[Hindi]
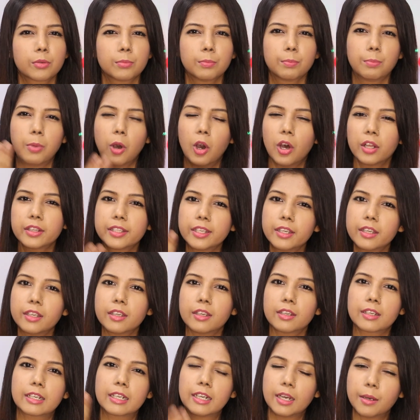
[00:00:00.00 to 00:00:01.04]
बहुत ही
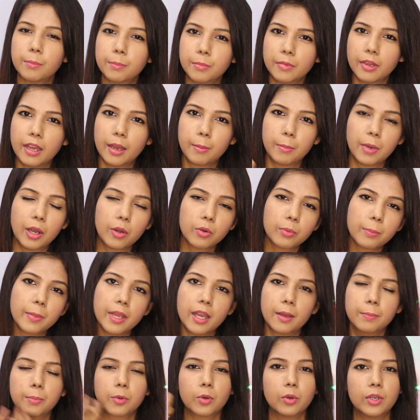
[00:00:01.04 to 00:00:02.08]
कम अमाउंट में
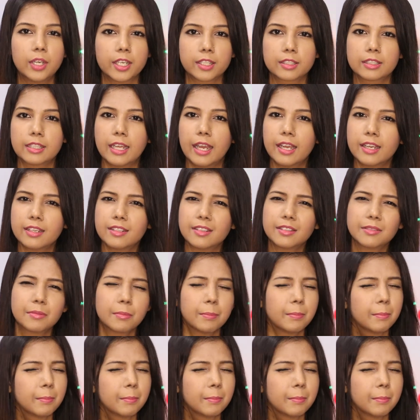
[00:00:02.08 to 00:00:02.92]
आपको लगता है